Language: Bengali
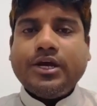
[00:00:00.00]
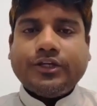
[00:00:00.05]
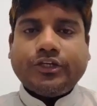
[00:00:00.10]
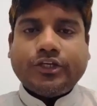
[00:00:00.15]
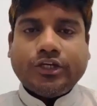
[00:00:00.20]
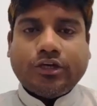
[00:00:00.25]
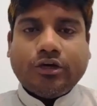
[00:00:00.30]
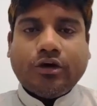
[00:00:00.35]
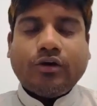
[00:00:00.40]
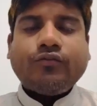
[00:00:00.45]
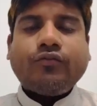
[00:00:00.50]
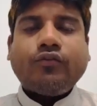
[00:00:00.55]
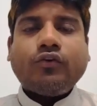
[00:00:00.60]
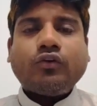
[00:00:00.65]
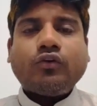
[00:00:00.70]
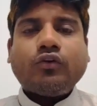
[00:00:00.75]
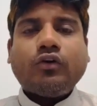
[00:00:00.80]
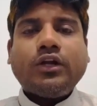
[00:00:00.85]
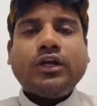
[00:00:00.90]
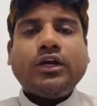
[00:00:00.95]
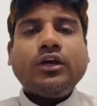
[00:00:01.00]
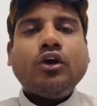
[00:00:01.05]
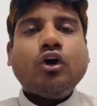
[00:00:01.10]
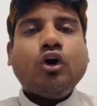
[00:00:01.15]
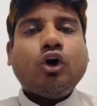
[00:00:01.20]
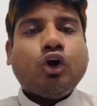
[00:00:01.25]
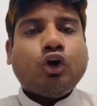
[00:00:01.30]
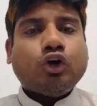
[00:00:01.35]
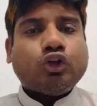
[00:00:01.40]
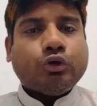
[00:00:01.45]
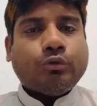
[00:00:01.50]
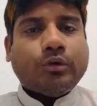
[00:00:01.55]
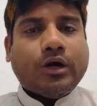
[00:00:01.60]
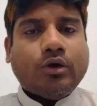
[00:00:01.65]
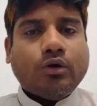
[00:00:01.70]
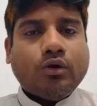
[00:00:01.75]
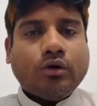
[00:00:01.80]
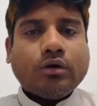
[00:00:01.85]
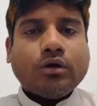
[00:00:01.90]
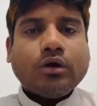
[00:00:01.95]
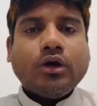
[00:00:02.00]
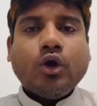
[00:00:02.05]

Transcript: সেটা হোক ফোন কলে অথবা হোক